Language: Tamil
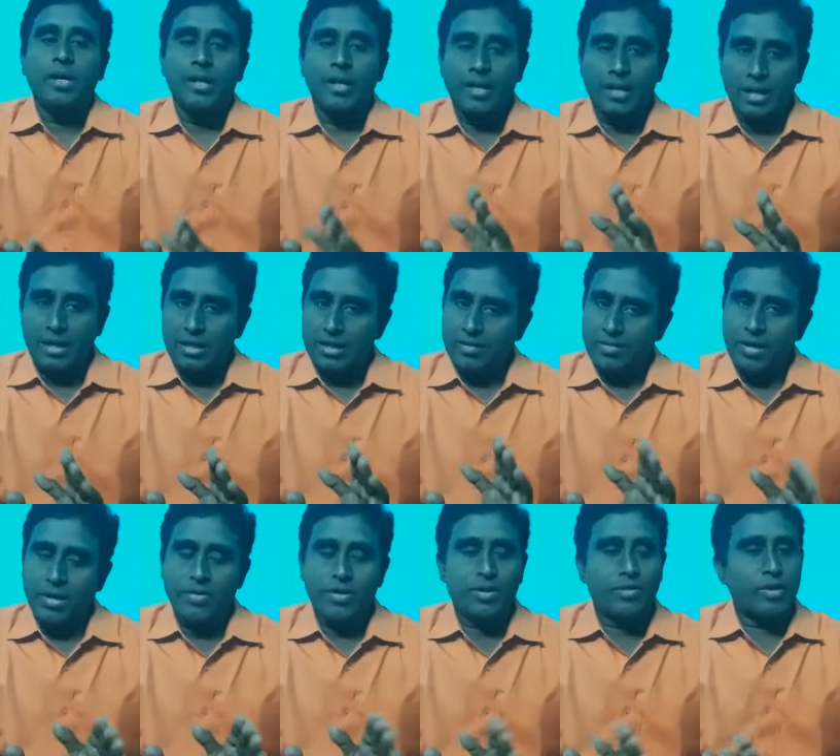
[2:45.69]
நீங்கள் இந்த
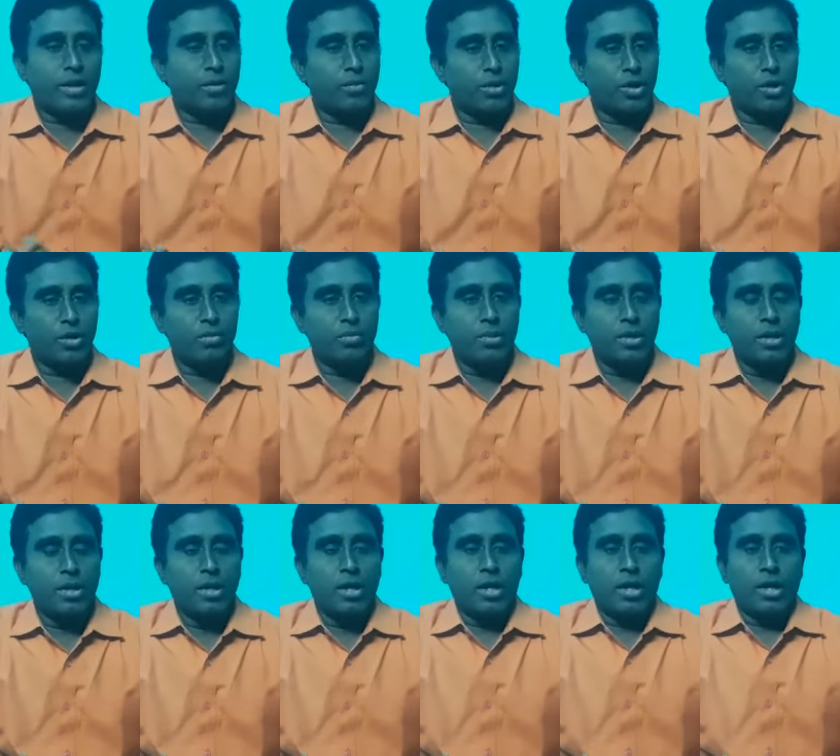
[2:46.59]
விழாவுக்கு வர முடியும்
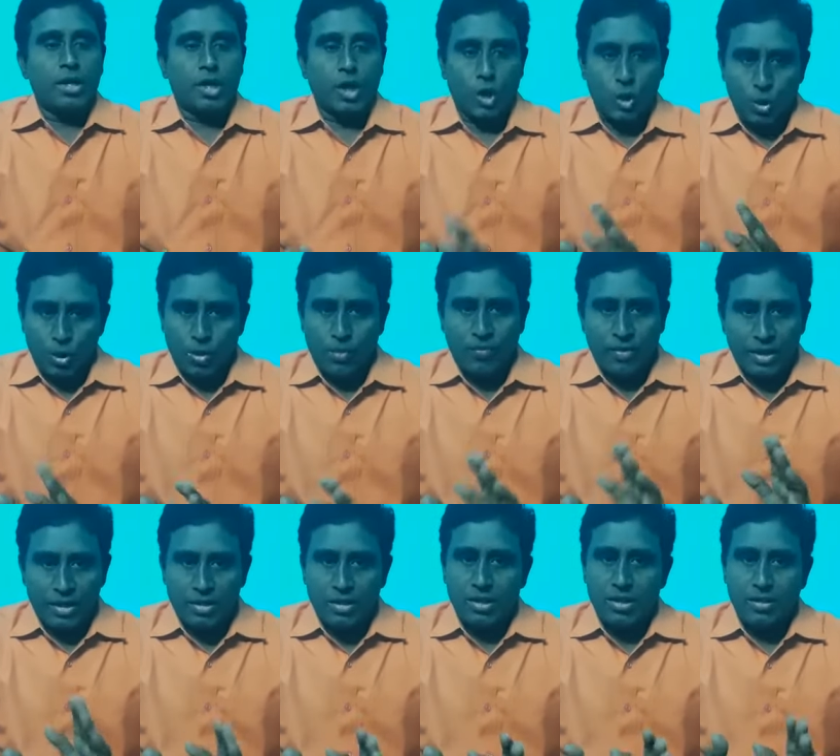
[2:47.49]
எல்லோரும்
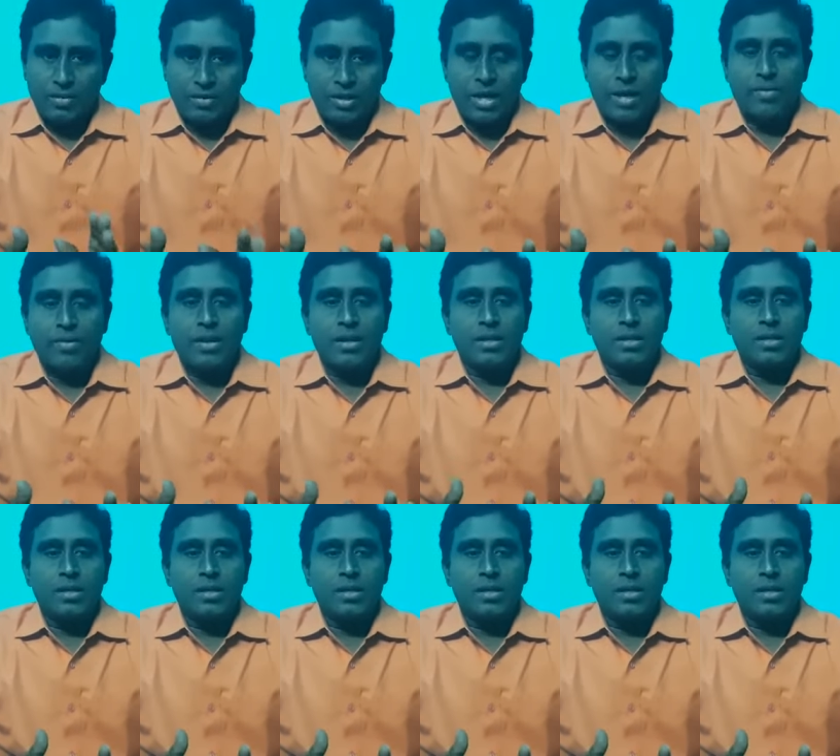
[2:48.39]
வந்து இந்த விழாவின்